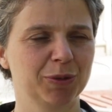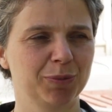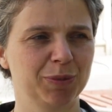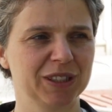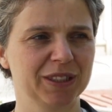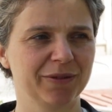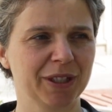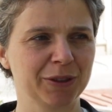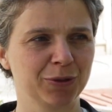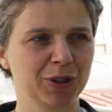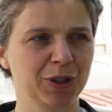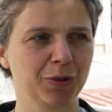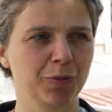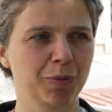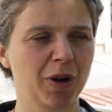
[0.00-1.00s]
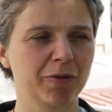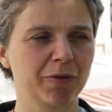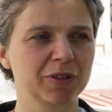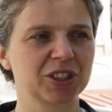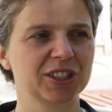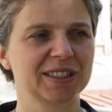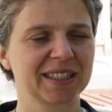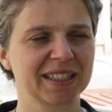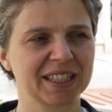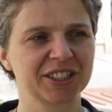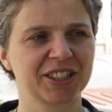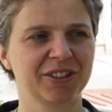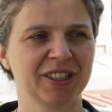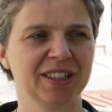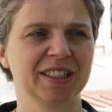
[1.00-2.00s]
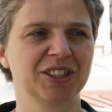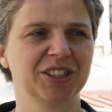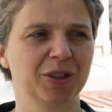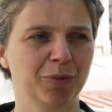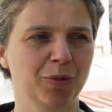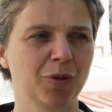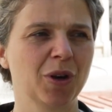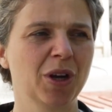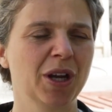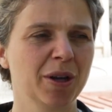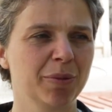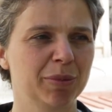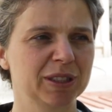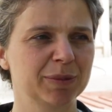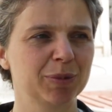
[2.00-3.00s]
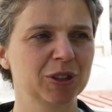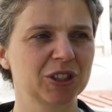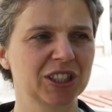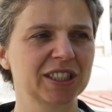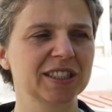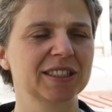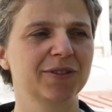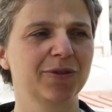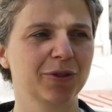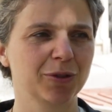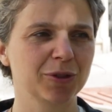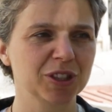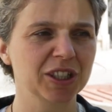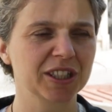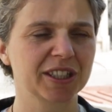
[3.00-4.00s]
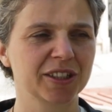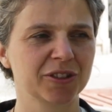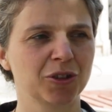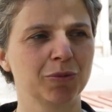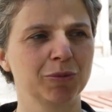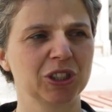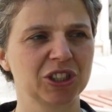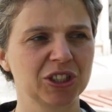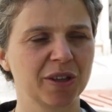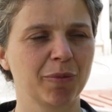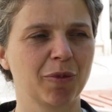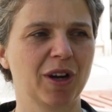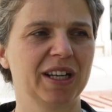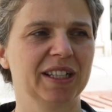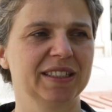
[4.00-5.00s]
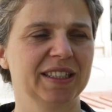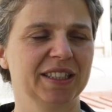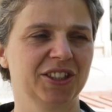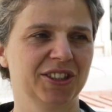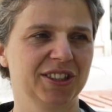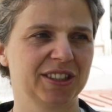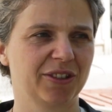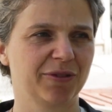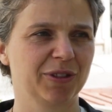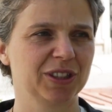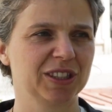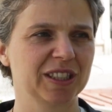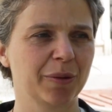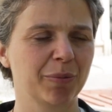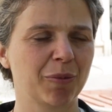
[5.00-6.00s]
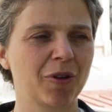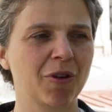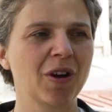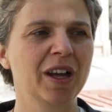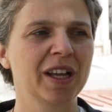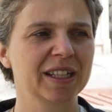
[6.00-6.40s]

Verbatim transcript: podpisywaniu tej umowy, że zagraża ona naszemu bezpieczeństwu i ekonomicznemu, ale także zdrowotnemu.